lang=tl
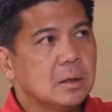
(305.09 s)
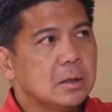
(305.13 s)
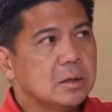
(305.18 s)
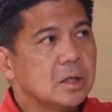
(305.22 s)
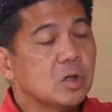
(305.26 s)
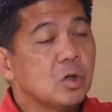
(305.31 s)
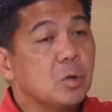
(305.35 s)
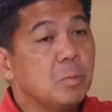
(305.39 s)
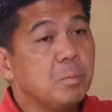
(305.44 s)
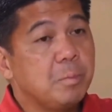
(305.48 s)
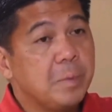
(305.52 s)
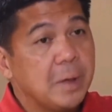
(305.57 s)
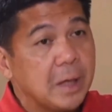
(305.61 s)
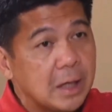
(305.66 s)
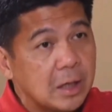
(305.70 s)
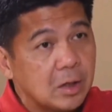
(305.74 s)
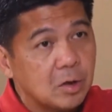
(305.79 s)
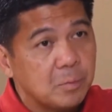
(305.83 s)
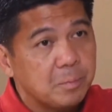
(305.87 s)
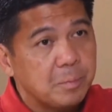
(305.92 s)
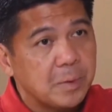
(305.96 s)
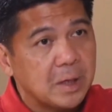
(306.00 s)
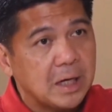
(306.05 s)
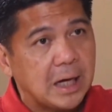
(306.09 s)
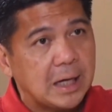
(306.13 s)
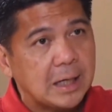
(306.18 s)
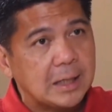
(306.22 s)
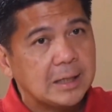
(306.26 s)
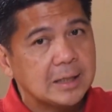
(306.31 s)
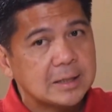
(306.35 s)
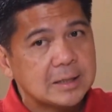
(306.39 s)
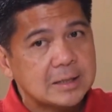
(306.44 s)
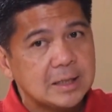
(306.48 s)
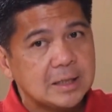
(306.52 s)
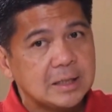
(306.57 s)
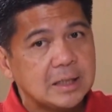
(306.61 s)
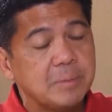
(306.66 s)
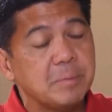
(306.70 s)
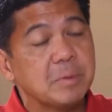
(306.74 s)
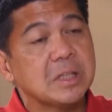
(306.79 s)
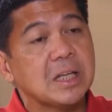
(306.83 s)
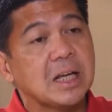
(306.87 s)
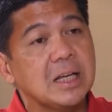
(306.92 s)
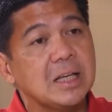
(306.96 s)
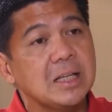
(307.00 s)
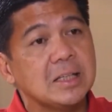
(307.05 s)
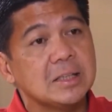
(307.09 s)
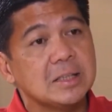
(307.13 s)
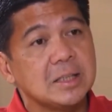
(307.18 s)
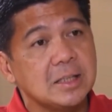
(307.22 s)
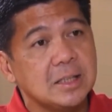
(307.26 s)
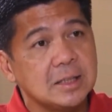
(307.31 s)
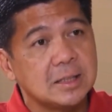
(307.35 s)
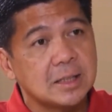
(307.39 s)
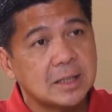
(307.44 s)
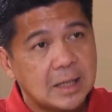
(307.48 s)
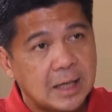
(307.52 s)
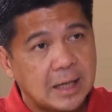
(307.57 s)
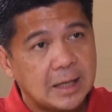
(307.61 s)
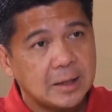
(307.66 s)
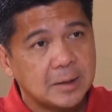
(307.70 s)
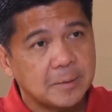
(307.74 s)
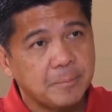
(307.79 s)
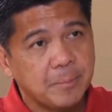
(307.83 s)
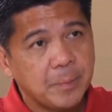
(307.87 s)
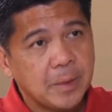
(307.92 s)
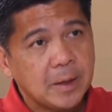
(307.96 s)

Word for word: na gobyerno, pag-ari ng city, matagal nang tinitiran.